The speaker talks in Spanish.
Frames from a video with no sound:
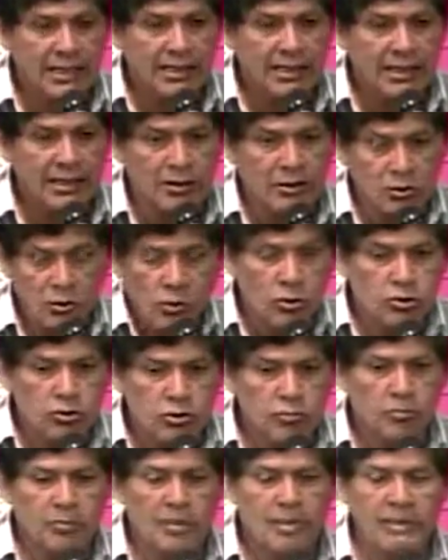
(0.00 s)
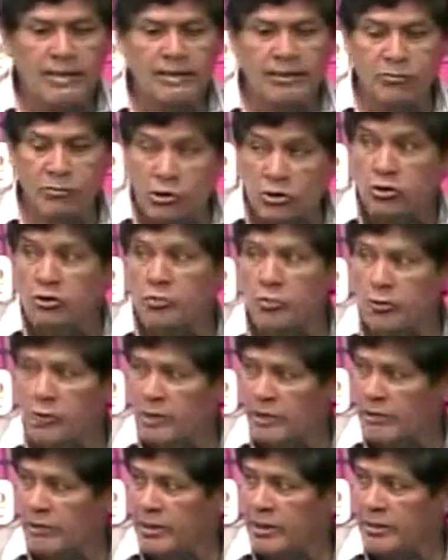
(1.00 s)
que no son parte de nuestro
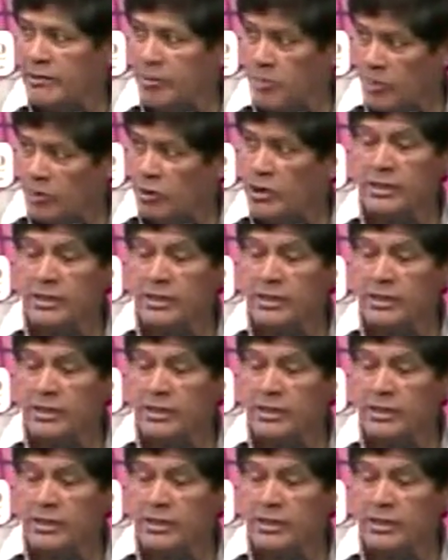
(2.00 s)
problema, ¿no?